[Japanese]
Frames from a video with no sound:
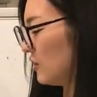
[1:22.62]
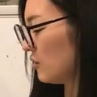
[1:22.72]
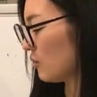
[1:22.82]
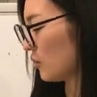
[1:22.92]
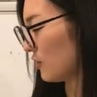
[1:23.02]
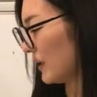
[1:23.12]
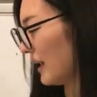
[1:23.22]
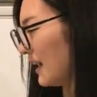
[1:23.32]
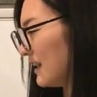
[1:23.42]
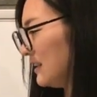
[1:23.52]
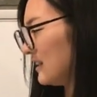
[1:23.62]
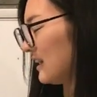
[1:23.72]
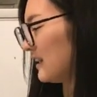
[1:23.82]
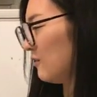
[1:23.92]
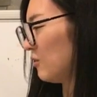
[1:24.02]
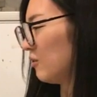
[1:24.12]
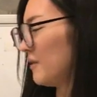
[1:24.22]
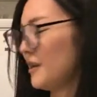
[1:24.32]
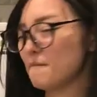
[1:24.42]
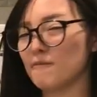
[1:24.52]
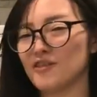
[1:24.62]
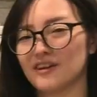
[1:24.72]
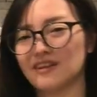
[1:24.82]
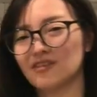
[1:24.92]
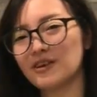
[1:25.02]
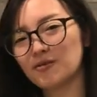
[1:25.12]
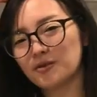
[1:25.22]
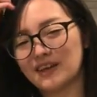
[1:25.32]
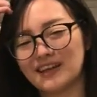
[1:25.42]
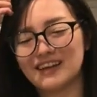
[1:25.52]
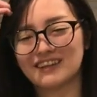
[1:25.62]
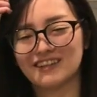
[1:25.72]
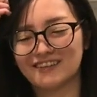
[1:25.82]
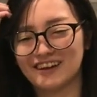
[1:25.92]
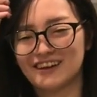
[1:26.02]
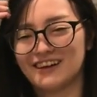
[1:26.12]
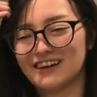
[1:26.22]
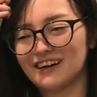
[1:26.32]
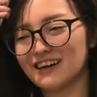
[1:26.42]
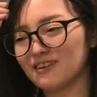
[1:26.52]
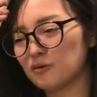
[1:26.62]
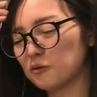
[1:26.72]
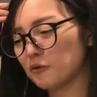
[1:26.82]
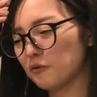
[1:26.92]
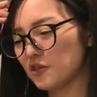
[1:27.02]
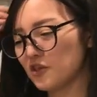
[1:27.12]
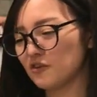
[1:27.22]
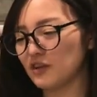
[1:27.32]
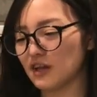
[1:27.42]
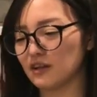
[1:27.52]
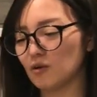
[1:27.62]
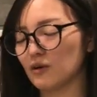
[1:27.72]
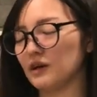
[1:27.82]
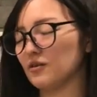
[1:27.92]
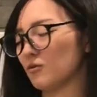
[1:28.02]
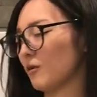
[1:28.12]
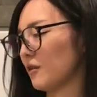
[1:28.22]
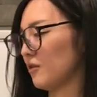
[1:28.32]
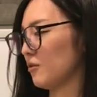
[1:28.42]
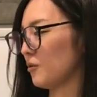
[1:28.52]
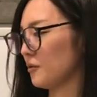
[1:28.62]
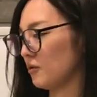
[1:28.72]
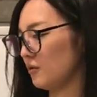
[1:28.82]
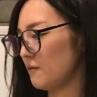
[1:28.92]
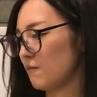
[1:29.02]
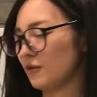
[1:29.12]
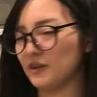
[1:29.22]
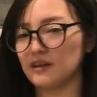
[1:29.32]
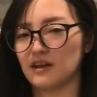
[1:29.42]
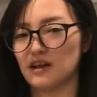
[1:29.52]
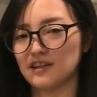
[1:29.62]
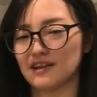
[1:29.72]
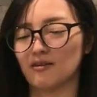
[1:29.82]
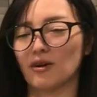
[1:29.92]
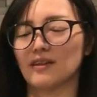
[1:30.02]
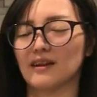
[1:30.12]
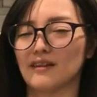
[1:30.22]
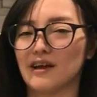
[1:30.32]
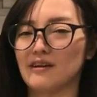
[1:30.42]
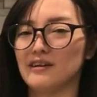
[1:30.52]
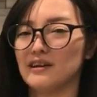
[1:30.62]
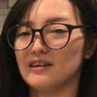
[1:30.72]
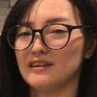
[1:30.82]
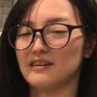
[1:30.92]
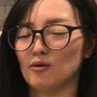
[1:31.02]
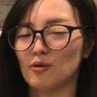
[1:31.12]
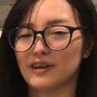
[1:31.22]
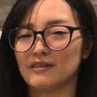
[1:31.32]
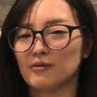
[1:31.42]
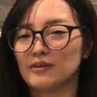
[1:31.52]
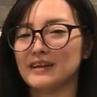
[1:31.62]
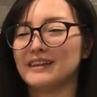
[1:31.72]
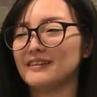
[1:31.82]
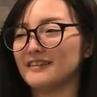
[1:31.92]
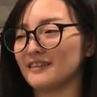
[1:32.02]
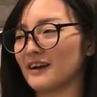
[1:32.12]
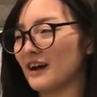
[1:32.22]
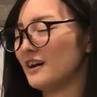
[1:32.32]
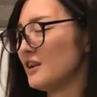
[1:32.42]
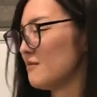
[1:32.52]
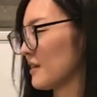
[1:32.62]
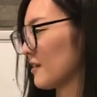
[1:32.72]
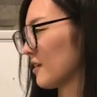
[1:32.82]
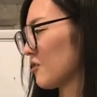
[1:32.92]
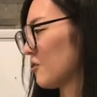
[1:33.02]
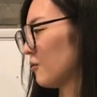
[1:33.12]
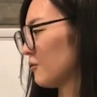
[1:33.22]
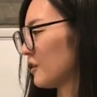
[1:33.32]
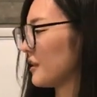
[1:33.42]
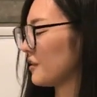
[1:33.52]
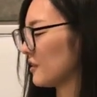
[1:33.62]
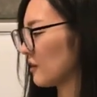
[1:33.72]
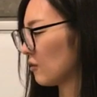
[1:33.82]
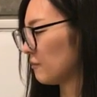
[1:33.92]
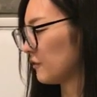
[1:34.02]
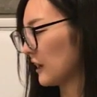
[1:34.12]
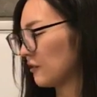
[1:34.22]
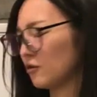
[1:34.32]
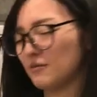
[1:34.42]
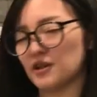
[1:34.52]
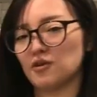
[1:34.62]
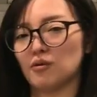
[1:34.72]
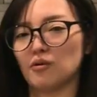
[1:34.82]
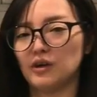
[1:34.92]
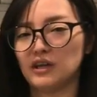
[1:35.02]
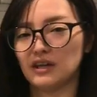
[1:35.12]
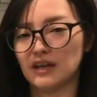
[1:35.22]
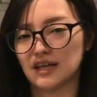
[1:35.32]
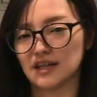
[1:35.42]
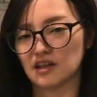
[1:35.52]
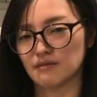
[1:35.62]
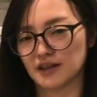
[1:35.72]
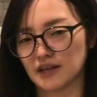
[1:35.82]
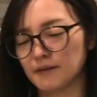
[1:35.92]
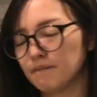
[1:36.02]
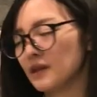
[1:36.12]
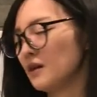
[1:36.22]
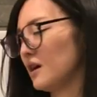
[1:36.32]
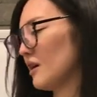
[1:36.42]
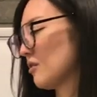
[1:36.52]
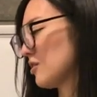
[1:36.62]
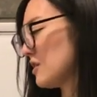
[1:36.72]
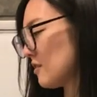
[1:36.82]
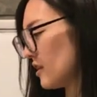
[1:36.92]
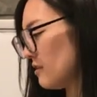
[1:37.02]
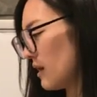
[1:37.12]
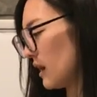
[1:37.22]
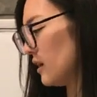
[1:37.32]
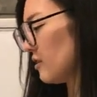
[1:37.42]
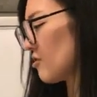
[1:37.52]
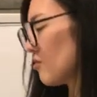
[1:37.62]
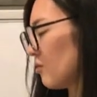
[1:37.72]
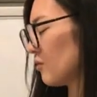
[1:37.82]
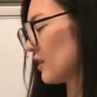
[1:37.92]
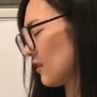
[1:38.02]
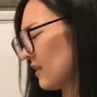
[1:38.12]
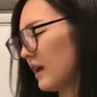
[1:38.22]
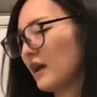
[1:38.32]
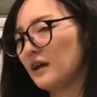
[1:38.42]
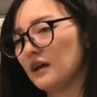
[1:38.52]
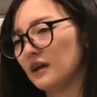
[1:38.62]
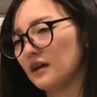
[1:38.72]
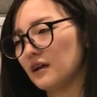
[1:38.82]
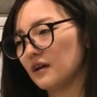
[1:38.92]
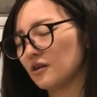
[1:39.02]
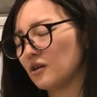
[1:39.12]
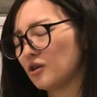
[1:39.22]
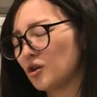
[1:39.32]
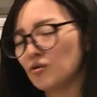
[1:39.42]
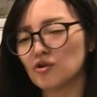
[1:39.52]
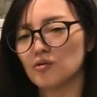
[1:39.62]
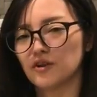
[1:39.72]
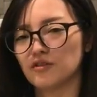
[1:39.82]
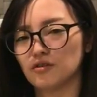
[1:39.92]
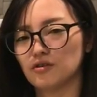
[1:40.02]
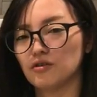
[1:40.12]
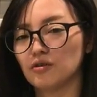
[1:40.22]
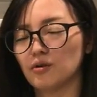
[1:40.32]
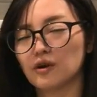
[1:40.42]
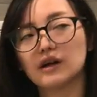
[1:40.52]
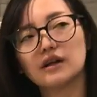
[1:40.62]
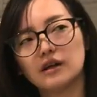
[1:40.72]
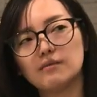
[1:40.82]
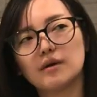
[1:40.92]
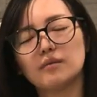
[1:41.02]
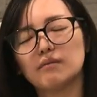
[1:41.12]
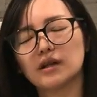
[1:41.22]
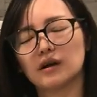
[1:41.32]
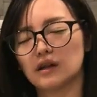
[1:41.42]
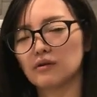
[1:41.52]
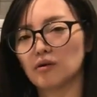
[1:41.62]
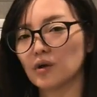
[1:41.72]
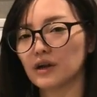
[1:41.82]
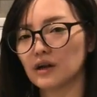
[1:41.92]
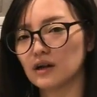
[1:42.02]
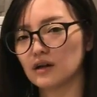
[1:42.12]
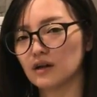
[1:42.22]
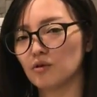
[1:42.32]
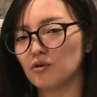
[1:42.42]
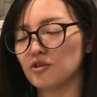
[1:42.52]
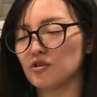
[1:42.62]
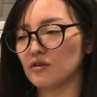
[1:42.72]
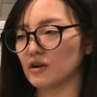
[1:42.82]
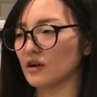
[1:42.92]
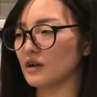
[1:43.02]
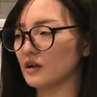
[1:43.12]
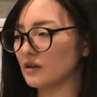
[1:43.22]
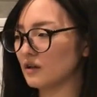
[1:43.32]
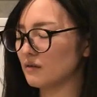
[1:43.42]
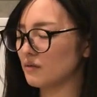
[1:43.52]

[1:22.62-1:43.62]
いうことであのーまあ、日本じゃねそんなことできないですよね。あのー、自由にねどっか行くとかっていうことを日本でいきなり閉鎖とかやったら大、ね、大きな問題になるんですが、まあ、さすが中国はですねこの武漢という街を一気に閉鎖しました。えー、そしてですね今中国はですね、えー、旧正月これからね今まだかなこれからこのいっしゅうかんか